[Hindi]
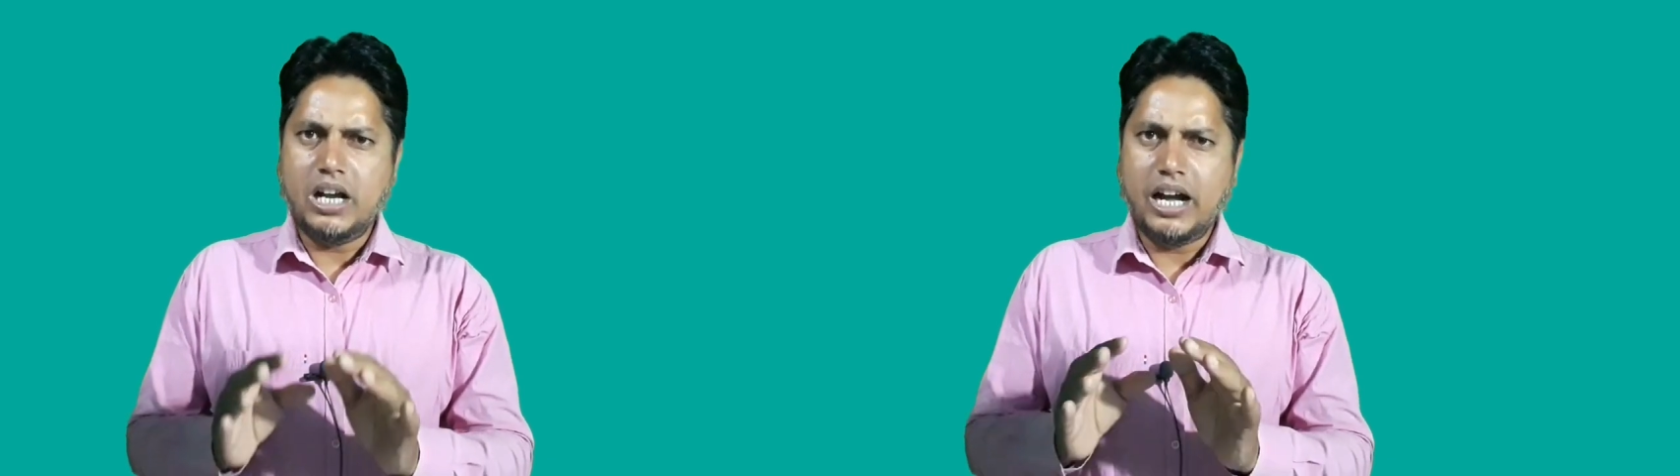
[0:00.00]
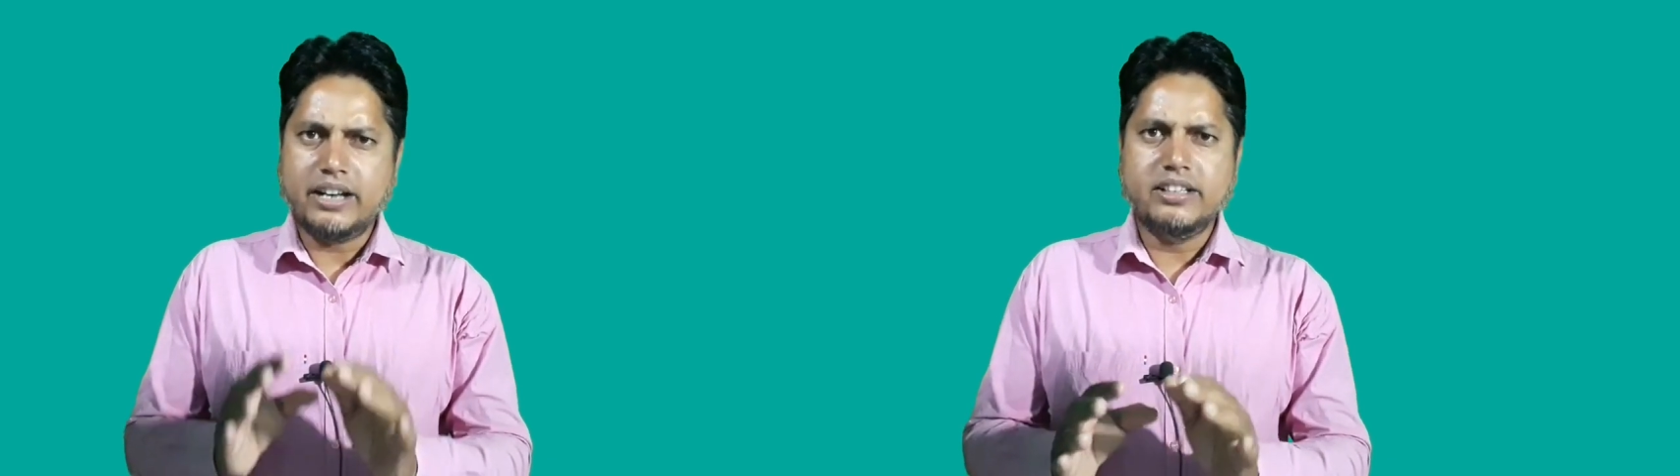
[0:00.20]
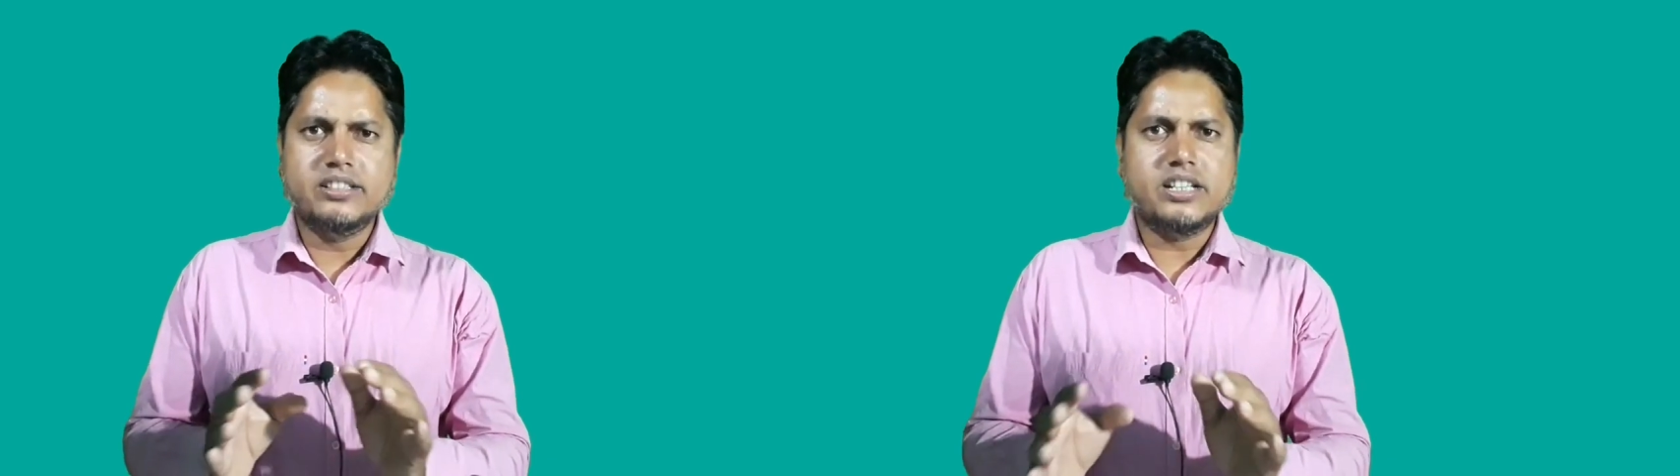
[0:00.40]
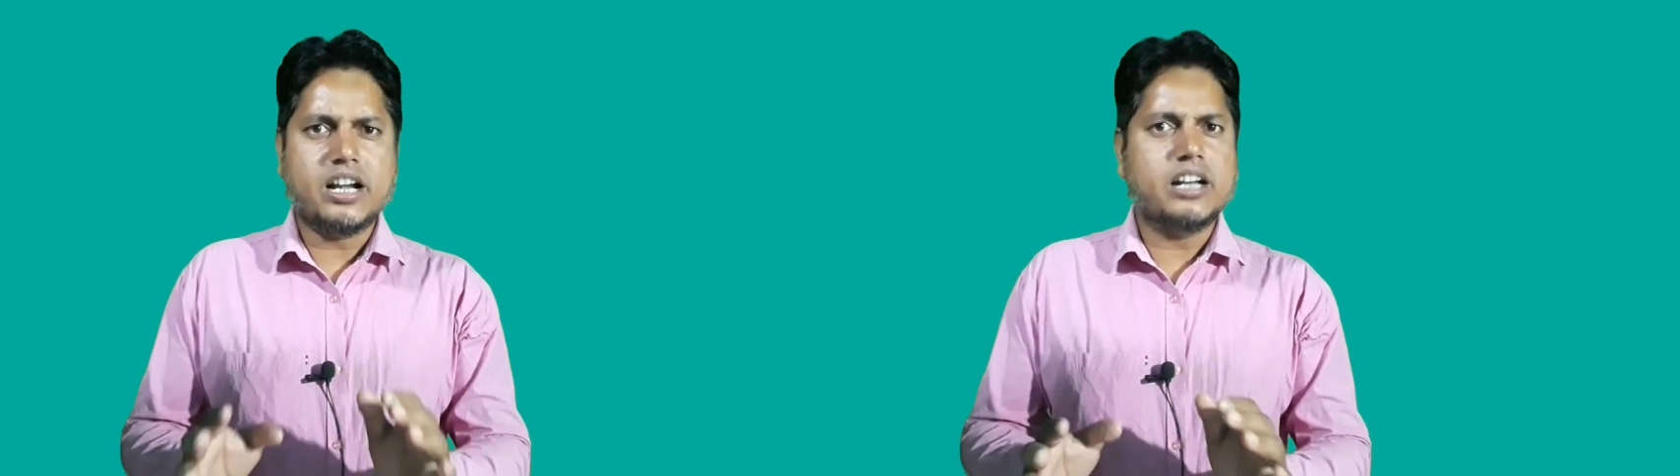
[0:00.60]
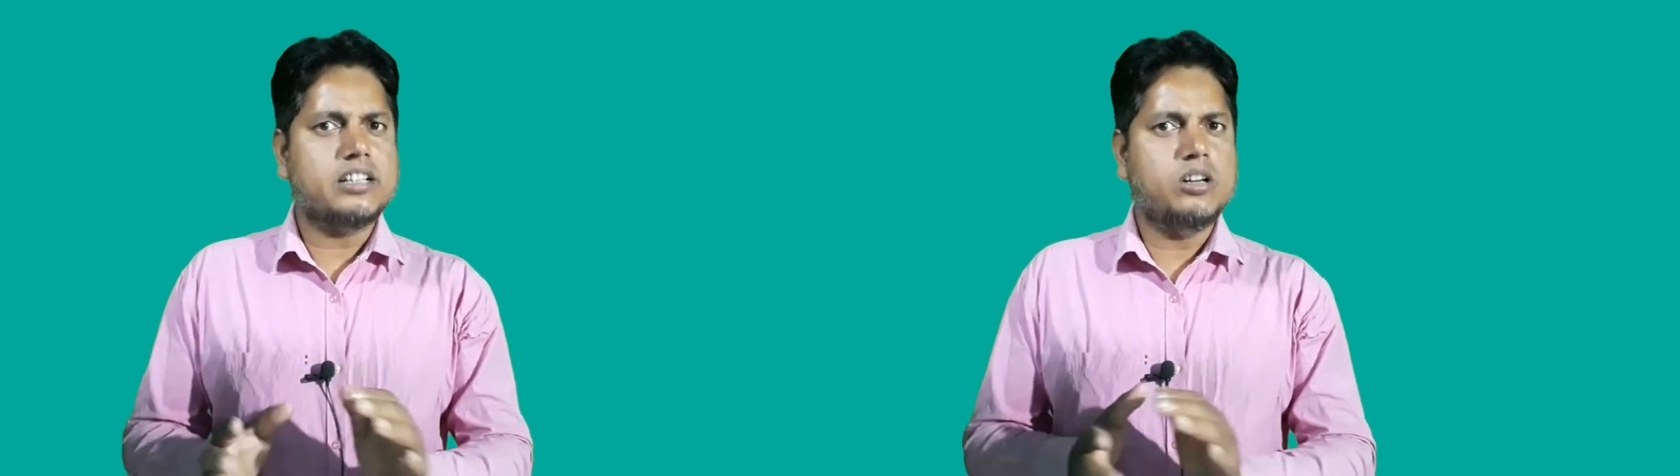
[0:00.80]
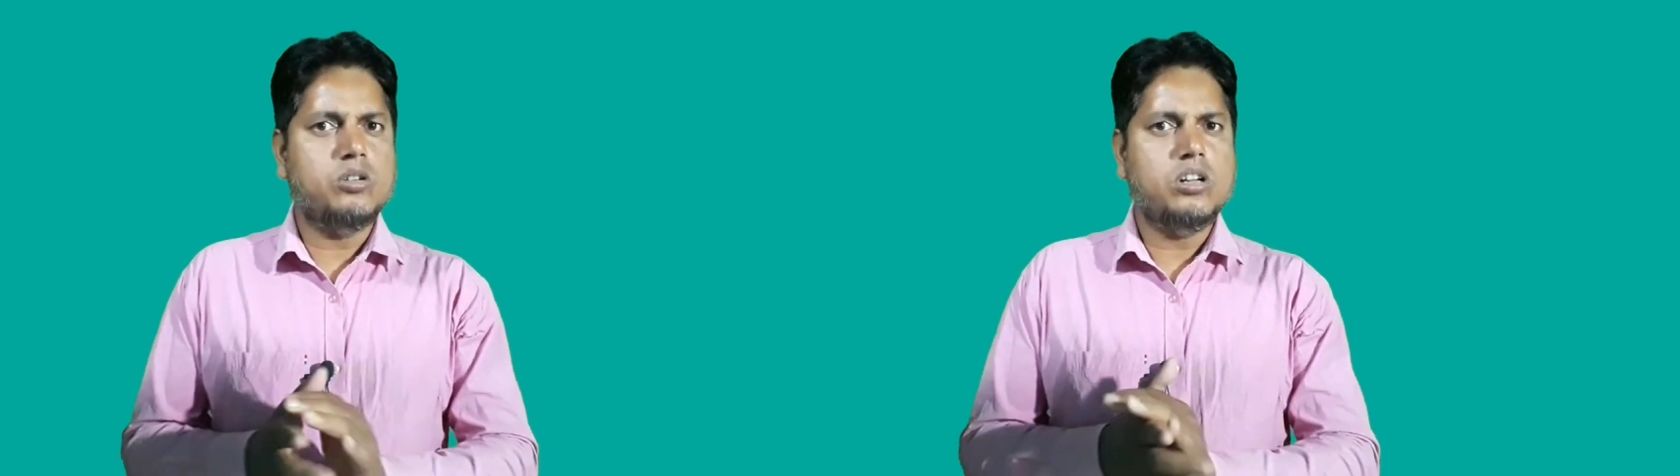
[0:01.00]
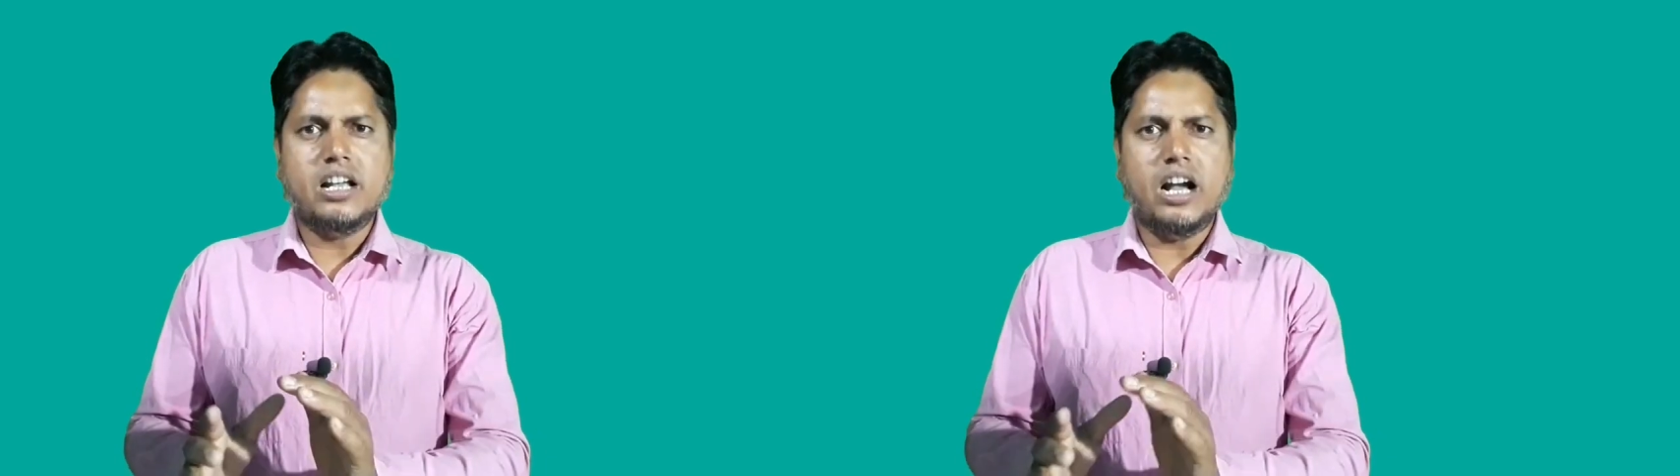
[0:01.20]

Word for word: हर दिन चेक करता हूँ